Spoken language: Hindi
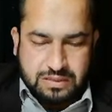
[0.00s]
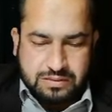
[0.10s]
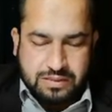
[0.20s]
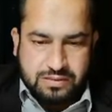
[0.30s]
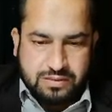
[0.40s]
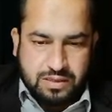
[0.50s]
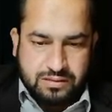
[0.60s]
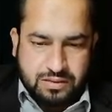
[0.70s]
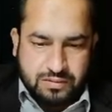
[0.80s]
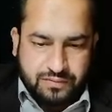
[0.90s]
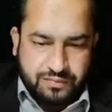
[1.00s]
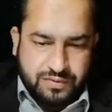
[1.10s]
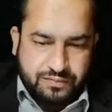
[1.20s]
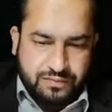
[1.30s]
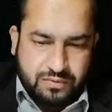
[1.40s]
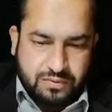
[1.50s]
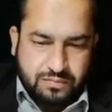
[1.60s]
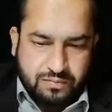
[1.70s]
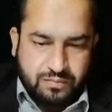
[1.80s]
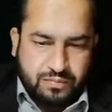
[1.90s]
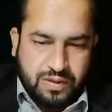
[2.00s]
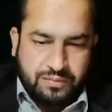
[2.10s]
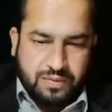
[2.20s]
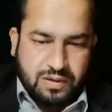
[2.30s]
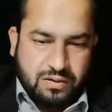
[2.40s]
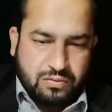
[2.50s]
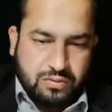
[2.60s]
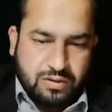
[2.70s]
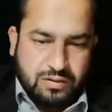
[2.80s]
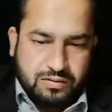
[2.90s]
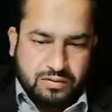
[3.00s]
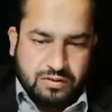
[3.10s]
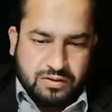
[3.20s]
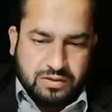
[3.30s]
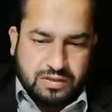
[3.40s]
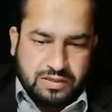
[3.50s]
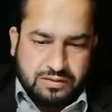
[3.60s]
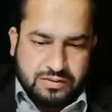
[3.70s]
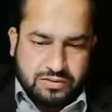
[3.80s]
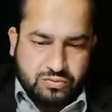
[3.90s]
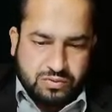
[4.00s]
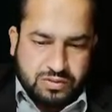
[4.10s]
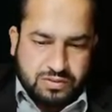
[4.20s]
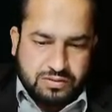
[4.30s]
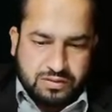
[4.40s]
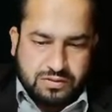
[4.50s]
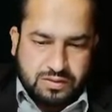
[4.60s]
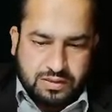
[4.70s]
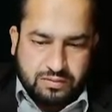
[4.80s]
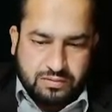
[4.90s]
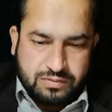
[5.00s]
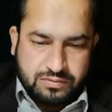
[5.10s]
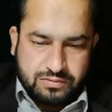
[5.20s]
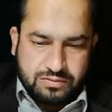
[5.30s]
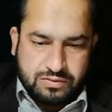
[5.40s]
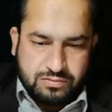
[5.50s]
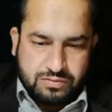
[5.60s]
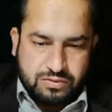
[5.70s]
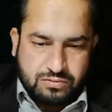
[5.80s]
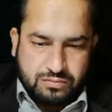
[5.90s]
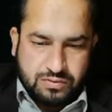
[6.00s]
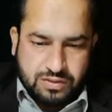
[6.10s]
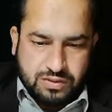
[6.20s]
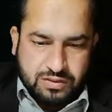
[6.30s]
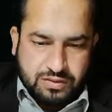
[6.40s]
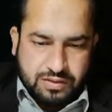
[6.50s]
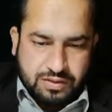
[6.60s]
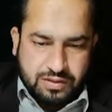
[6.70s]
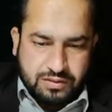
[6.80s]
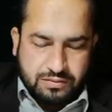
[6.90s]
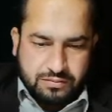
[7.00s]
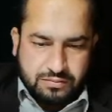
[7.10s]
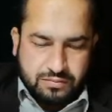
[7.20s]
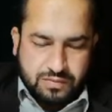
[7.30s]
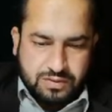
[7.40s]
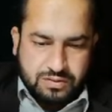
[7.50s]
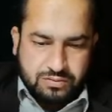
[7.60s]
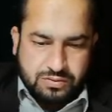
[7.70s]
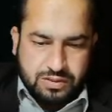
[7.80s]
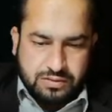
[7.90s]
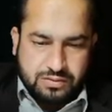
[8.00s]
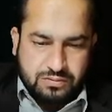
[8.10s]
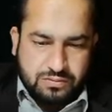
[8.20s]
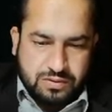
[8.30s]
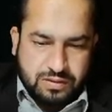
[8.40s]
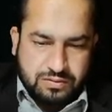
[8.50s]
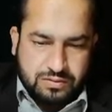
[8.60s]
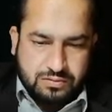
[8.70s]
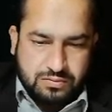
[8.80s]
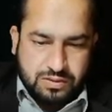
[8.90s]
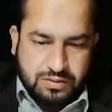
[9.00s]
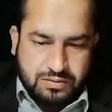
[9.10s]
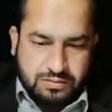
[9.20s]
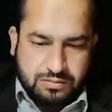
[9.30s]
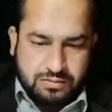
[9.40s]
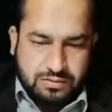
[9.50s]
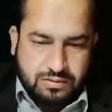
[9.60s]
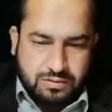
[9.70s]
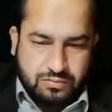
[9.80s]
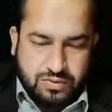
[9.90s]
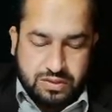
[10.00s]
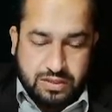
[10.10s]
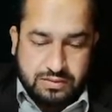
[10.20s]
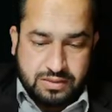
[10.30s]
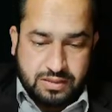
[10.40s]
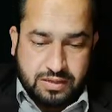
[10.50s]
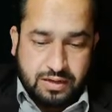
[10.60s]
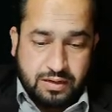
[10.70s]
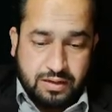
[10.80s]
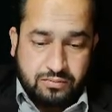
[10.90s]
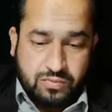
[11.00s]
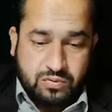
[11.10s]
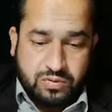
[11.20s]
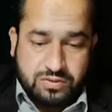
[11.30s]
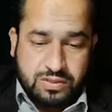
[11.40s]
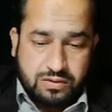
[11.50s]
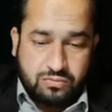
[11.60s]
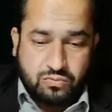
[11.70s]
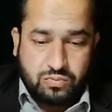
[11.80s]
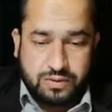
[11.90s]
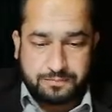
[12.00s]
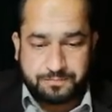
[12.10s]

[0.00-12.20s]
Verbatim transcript: सिक्स नाइन ज़ार फिफ्टी फोर फाइव कैरी हो गया एंड सिक्स वन ज़ार सिक्स इलेवन ज़ीरो ज़ीरो and one zeros are zero, nine zeros are uh, one nines are nine and one ones are one.